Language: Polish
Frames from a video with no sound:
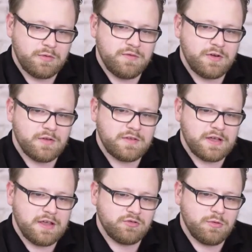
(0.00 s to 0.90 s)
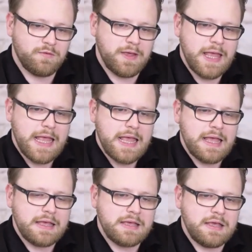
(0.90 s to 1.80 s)
i wyrostek jarzmowy.
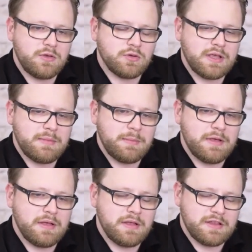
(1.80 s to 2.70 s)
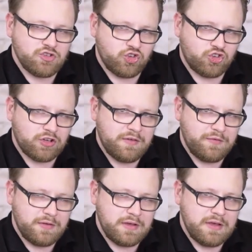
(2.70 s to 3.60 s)
I tutaj mamy też
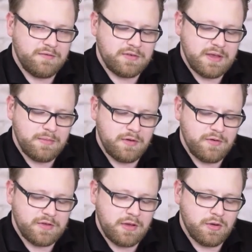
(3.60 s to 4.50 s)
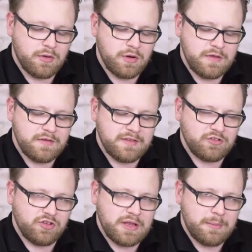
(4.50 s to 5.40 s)
szef, i w, tym, w tej okolicy
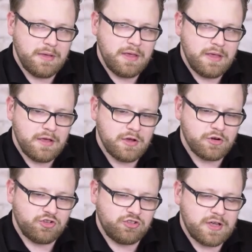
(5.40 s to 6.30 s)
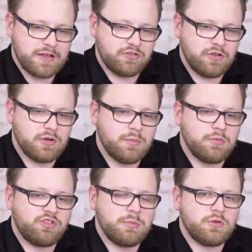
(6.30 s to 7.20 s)
zaczynam rozcierać. Tylko
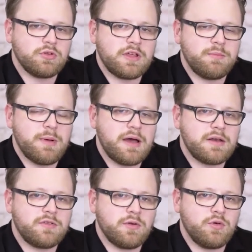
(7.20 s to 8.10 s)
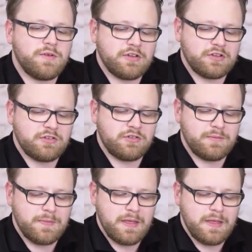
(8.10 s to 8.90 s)
musimy tutaj bardzo uważać,